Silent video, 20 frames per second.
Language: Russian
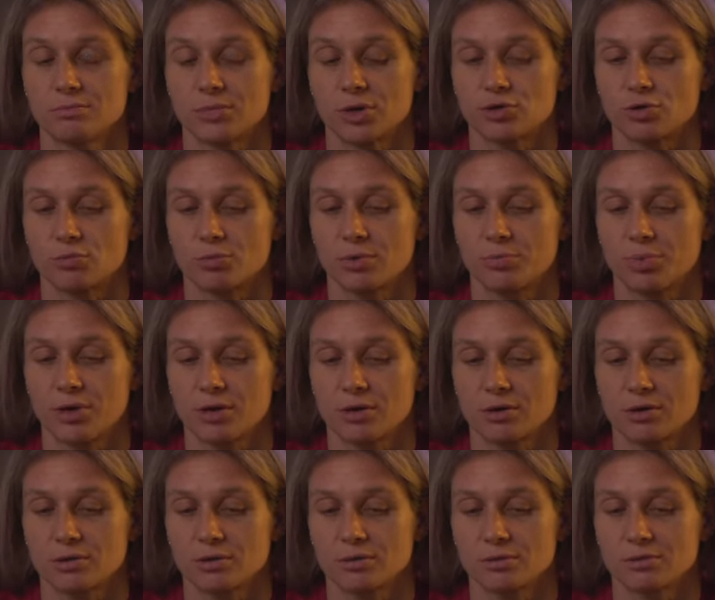Потом я
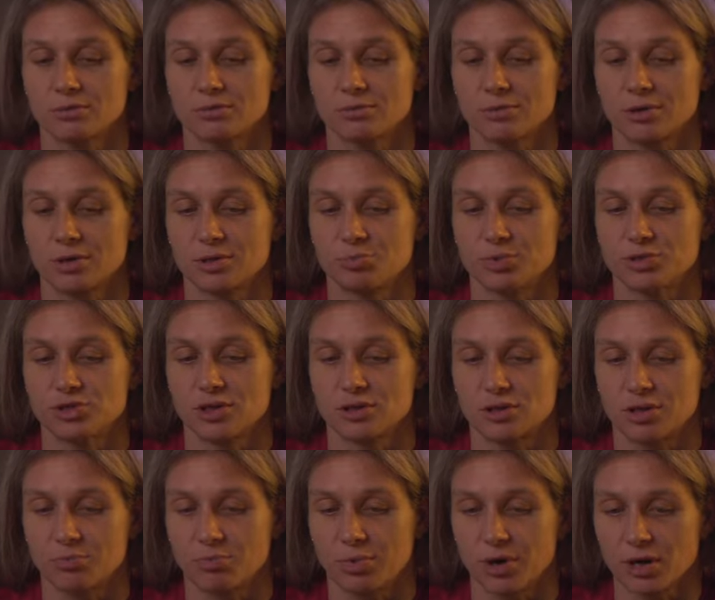приехал
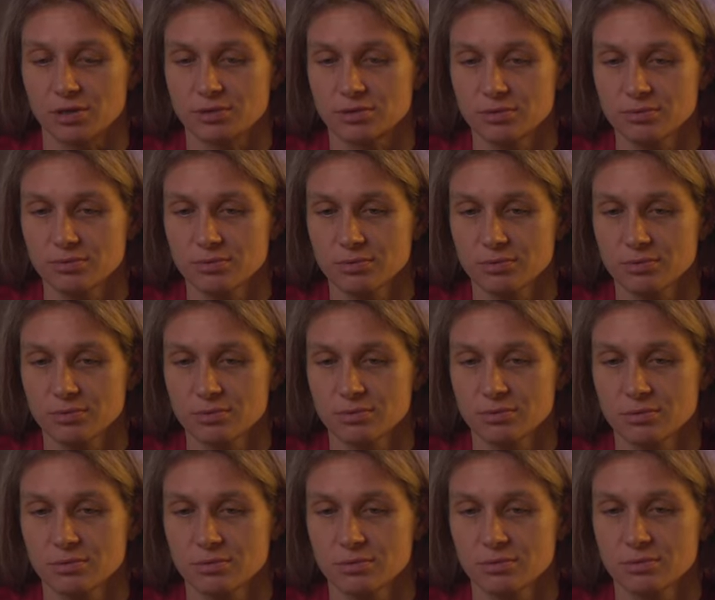отпечатки пальцев
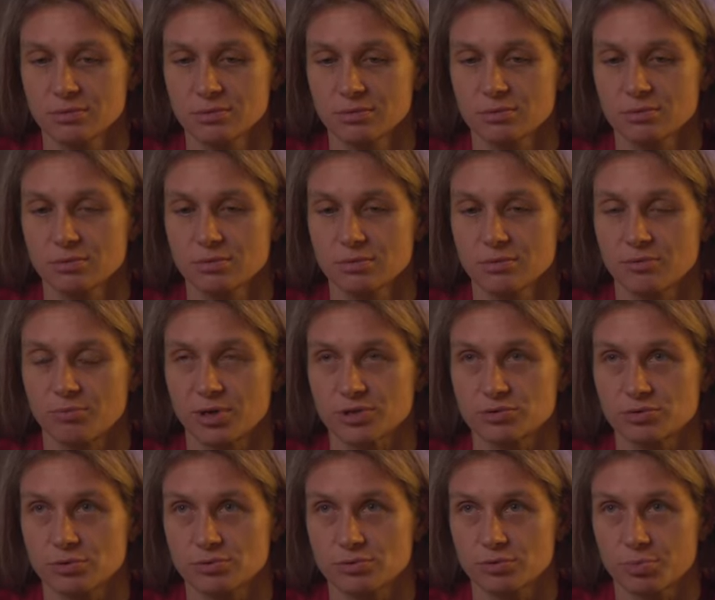в
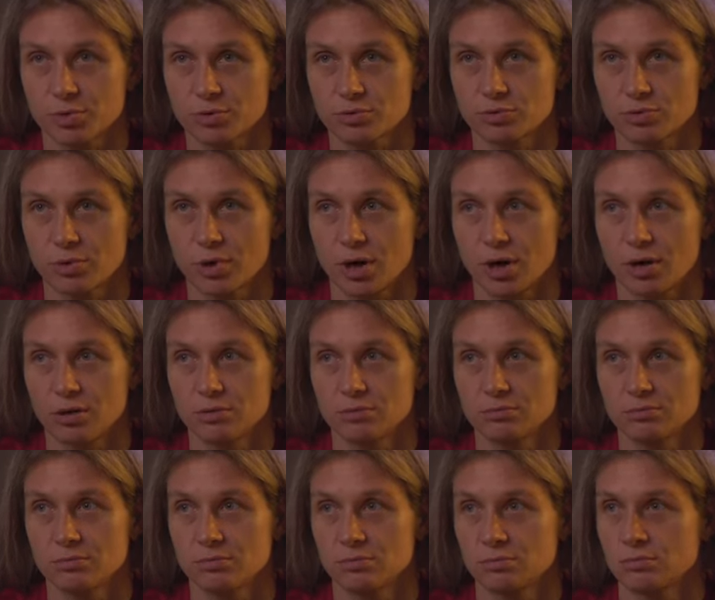посольство Португалии.
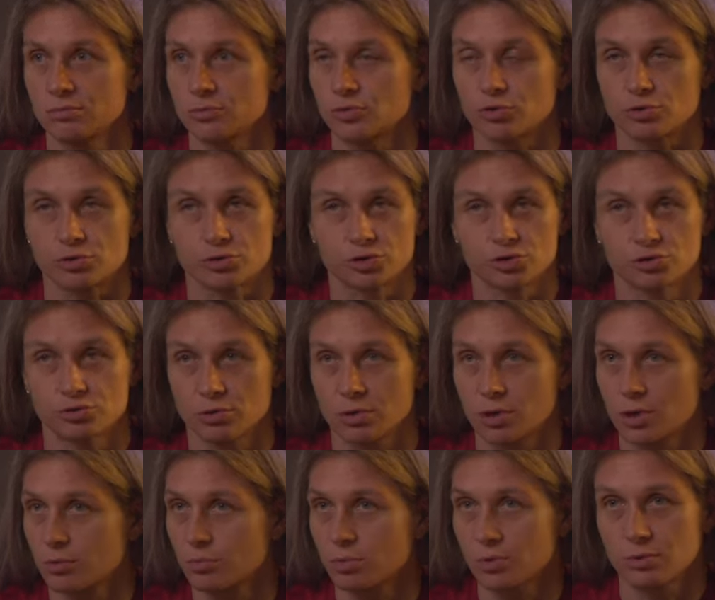Тоже еще
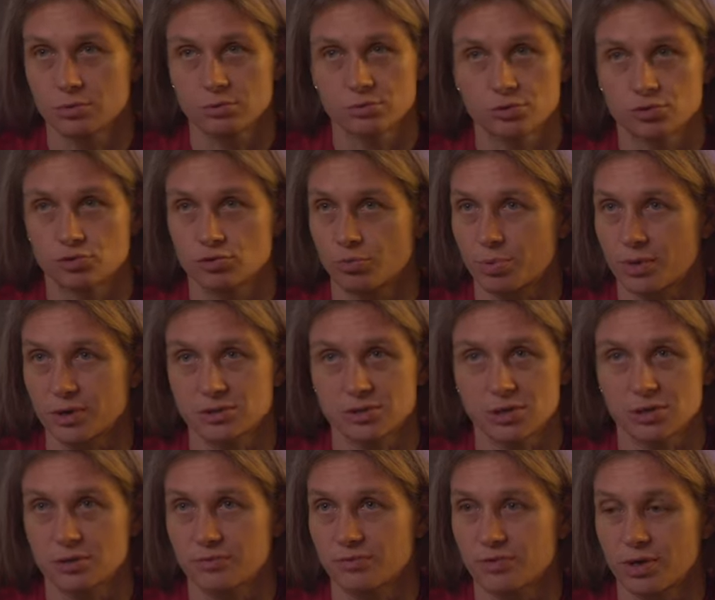как бы сто
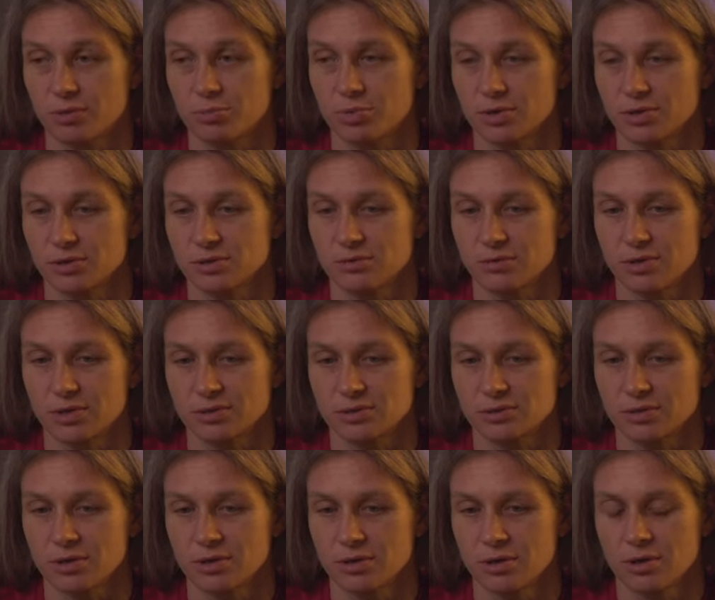процентов не было
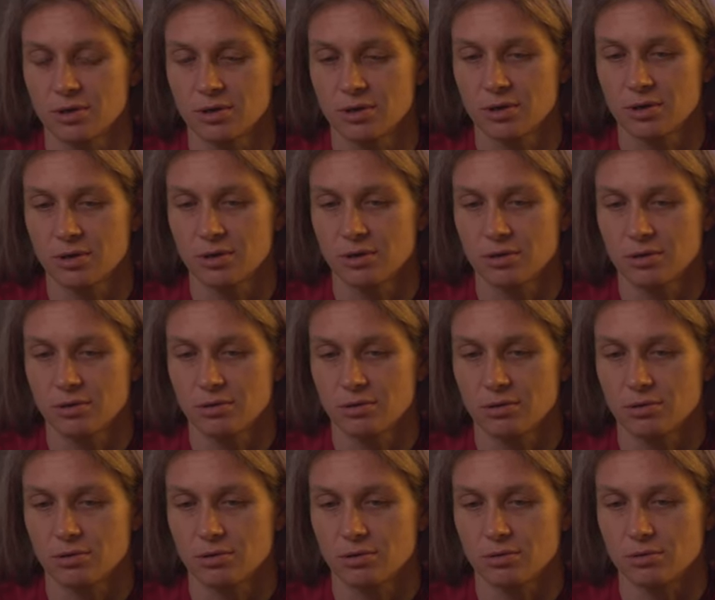известно.
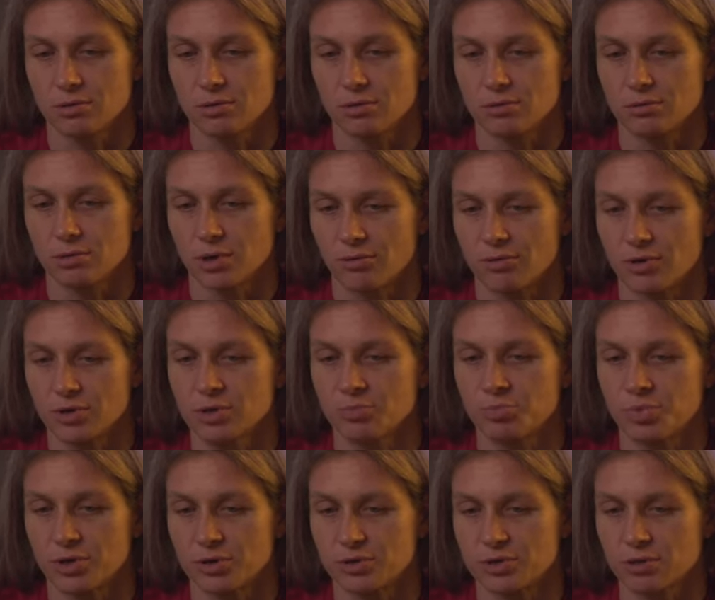И, наверное,
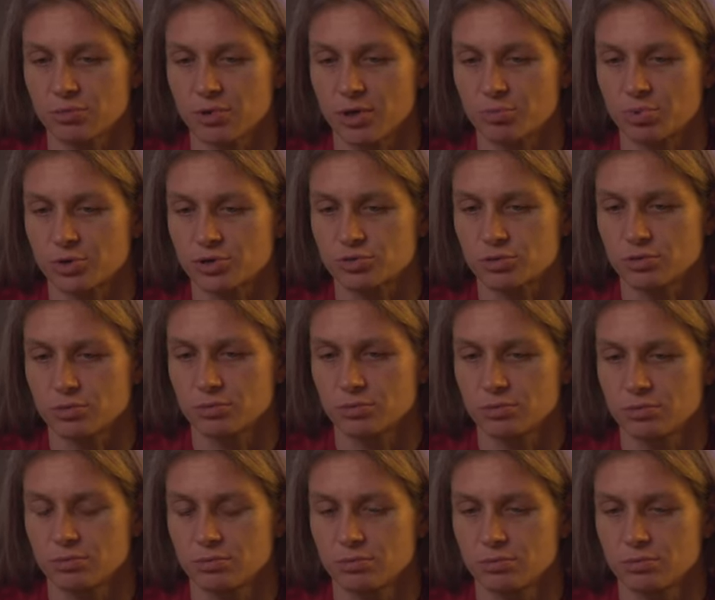перед тем, как пришел